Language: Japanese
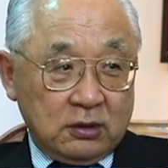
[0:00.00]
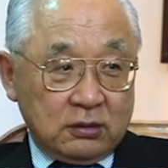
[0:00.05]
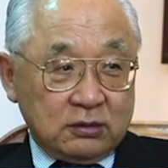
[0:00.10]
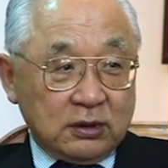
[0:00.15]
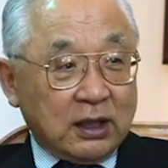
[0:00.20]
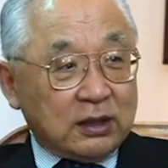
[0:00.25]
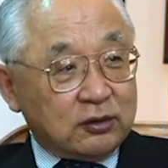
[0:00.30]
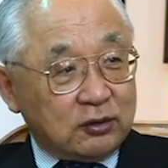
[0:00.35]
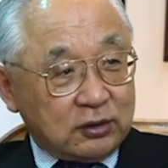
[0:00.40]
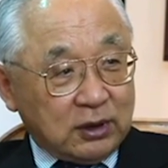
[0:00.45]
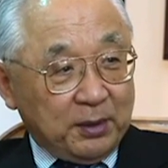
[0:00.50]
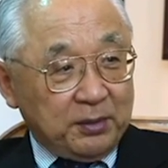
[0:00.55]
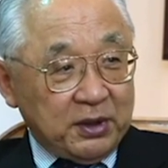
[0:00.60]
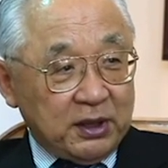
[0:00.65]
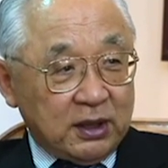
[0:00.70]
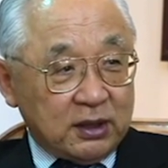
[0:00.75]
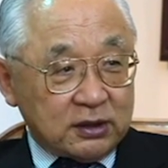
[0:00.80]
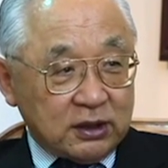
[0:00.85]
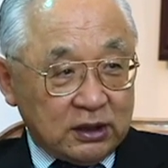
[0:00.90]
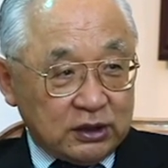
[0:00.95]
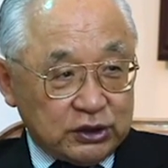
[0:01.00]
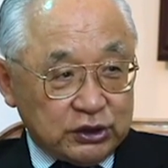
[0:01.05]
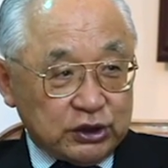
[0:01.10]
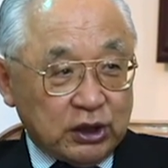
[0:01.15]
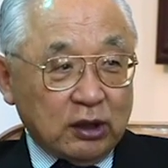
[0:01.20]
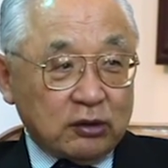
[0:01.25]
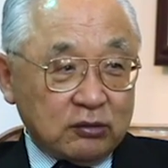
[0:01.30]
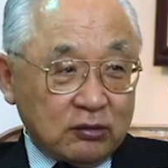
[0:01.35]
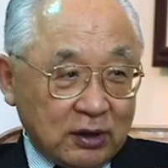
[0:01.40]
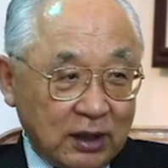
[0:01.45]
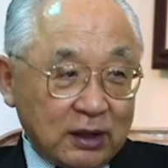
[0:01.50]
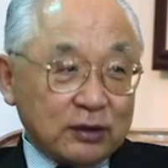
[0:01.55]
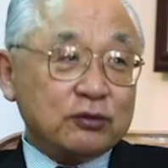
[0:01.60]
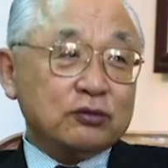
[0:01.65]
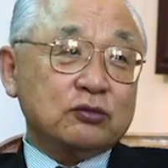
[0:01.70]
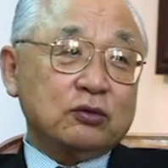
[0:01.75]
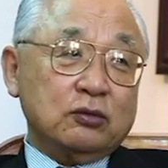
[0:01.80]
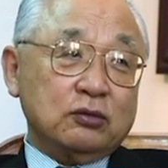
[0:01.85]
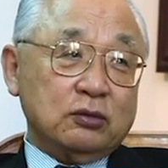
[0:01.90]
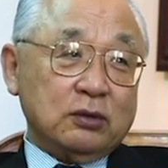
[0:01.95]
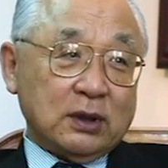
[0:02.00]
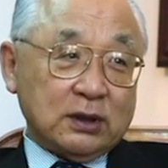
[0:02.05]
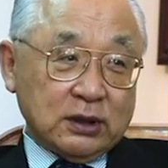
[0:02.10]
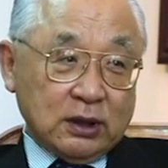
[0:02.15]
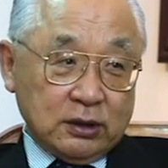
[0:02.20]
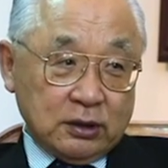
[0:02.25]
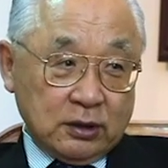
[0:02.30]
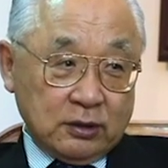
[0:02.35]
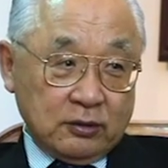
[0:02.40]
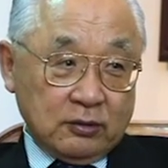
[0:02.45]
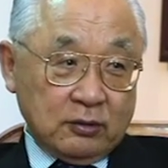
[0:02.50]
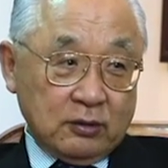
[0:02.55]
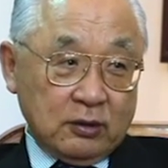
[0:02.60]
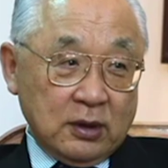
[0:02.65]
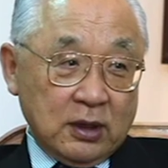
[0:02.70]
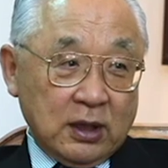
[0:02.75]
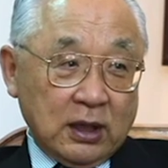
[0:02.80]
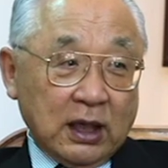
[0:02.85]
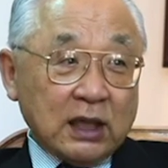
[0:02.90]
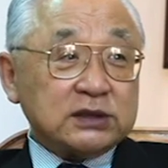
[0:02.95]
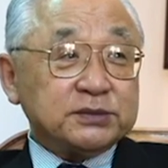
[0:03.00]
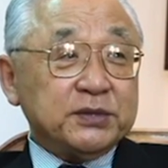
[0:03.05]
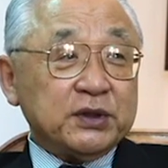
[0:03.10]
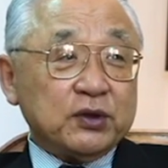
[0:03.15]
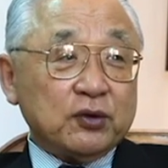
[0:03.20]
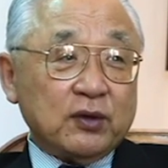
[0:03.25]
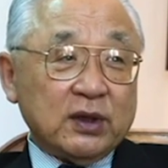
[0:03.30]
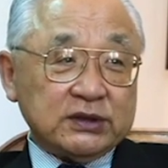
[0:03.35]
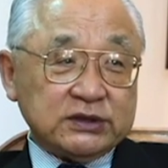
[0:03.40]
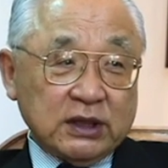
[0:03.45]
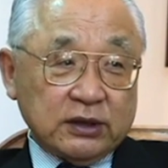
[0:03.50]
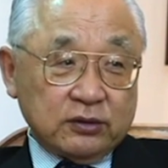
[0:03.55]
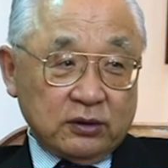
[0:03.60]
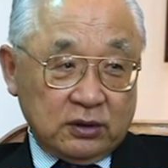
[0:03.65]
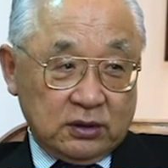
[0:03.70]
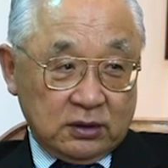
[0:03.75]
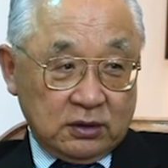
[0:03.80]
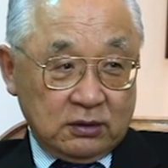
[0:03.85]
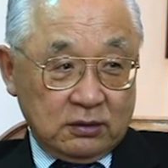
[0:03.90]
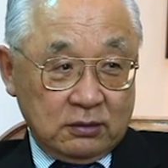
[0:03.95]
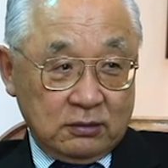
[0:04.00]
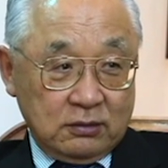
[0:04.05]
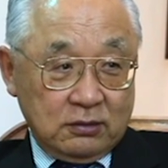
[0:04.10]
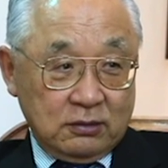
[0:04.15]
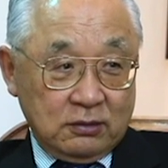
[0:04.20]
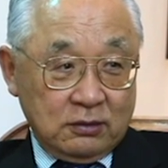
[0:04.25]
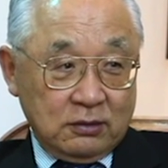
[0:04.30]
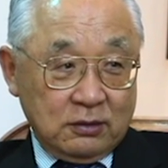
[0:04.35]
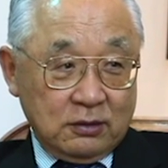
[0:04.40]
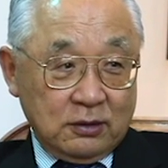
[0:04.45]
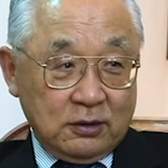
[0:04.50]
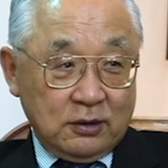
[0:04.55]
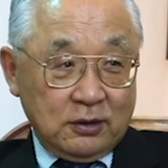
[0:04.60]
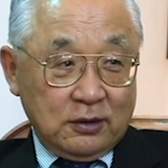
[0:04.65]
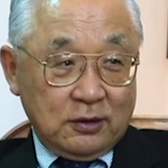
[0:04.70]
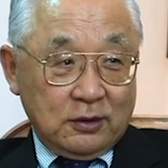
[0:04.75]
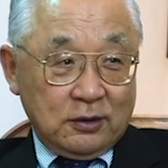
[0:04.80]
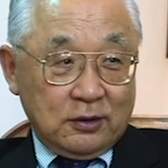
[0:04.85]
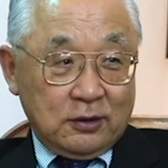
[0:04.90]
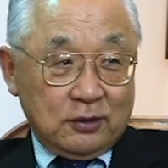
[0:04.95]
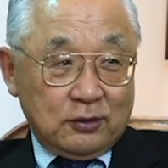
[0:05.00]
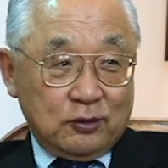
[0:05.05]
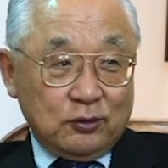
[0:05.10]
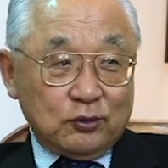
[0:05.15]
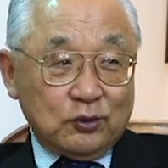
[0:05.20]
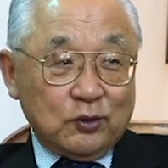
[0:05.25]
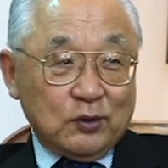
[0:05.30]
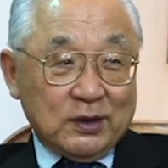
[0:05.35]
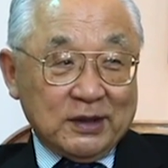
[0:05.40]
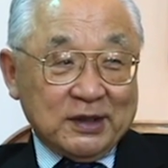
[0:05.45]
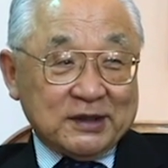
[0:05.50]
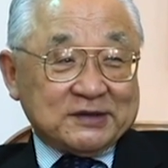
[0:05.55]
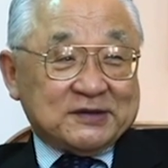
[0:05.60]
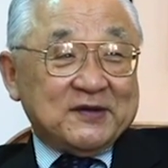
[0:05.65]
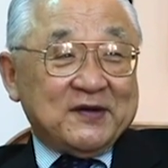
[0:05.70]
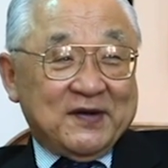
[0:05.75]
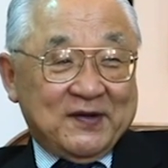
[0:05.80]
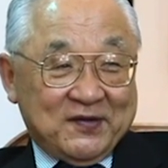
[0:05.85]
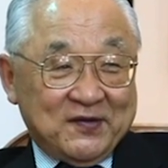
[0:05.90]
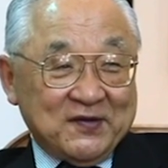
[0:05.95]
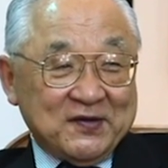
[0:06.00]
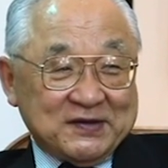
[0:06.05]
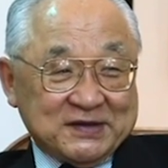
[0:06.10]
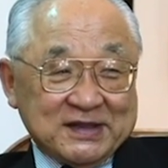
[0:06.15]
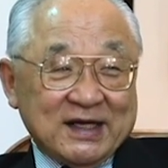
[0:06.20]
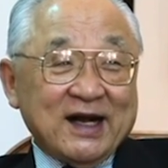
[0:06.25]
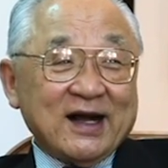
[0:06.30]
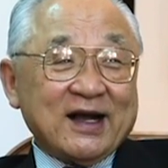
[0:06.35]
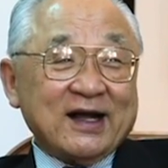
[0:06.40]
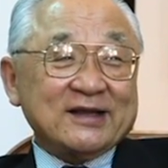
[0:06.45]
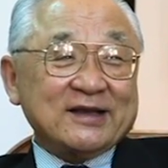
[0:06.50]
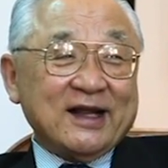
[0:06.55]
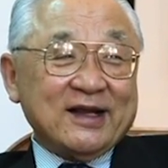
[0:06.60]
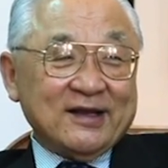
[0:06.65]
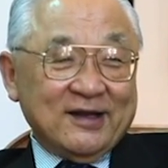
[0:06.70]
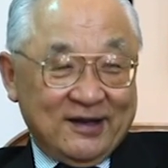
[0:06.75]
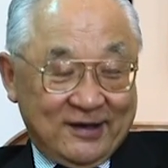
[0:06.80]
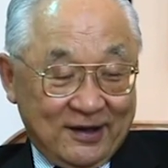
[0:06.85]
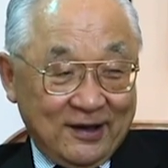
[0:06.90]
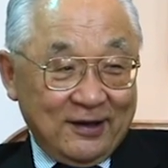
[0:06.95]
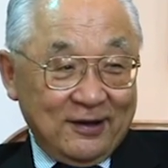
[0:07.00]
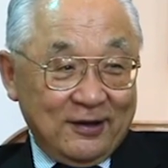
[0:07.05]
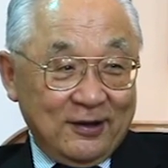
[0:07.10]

何のためにあんた生きてるんかいうことを言われたんですよ初めてお会いした時に。その時私はねそれ知らんかったんでね